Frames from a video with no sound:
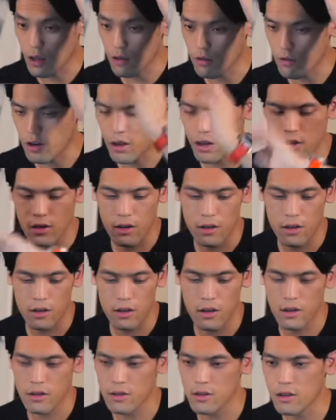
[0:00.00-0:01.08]
えっ、ー、と
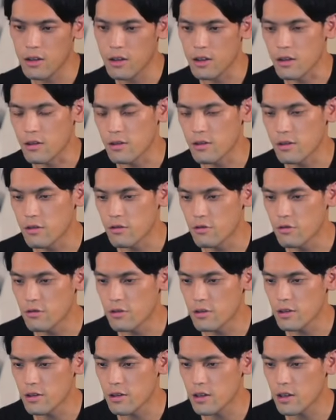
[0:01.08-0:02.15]
アンカー製品なんですけ
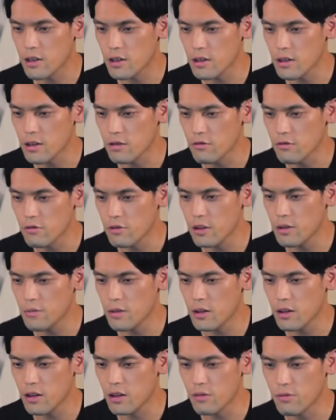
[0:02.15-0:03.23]
ど、えー、
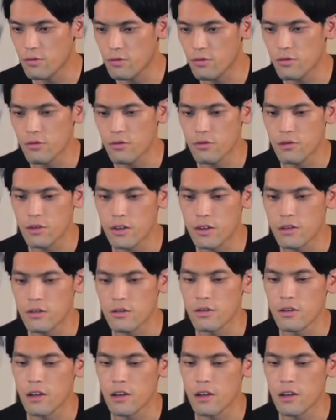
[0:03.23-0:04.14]
サンドコアリバティ4です